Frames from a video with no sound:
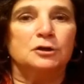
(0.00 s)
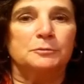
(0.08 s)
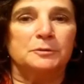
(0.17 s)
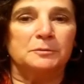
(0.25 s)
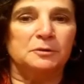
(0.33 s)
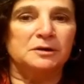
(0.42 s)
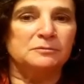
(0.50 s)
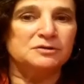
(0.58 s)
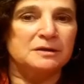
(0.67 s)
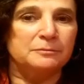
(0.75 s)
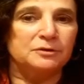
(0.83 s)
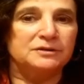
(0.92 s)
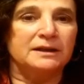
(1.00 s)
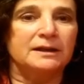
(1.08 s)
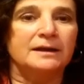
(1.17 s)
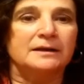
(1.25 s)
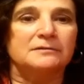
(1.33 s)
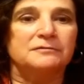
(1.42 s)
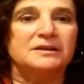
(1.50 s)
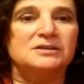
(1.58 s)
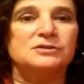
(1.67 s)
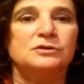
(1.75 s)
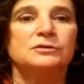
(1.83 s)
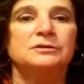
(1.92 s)
nos proponemos aportar a la
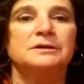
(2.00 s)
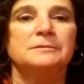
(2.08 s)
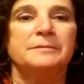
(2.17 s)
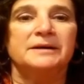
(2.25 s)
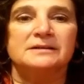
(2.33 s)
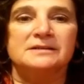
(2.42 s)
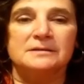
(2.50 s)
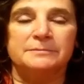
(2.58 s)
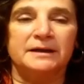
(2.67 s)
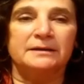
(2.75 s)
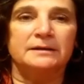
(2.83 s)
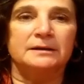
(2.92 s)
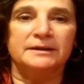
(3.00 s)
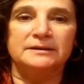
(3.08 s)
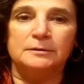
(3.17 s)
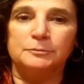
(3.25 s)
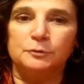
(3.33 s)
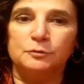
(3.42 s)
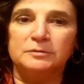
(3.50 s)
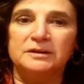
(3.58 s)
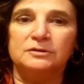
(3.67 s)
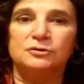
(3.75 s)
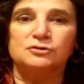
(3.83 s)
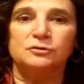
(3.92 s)
reflexión y participar del debate
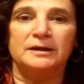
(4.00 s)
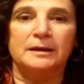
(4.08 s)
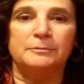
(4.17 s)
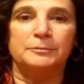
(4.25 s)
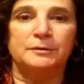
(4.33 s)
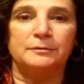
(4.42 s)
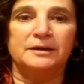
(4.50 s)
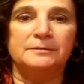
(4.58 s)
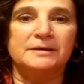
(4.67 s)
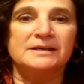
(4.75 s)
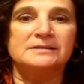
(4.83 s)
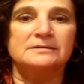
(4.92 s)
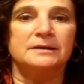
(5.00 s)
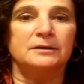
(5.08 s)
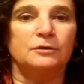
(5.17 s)
público sobre los problemas